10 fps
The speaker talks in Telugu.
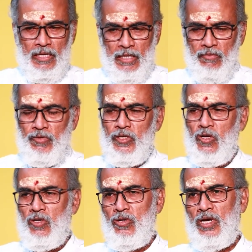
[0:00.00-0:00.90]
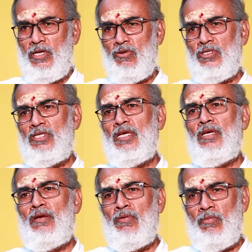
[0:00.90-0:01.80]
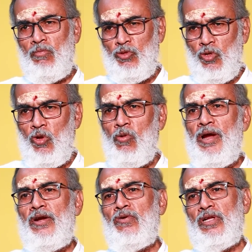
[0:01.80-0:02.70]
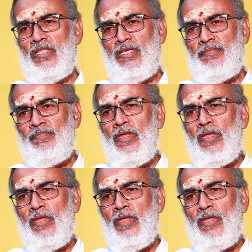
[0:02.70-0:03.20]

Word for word: ఈ వీడియో యుగానికి వస్తే ముందు లో బ్యాండ్ ఉండింది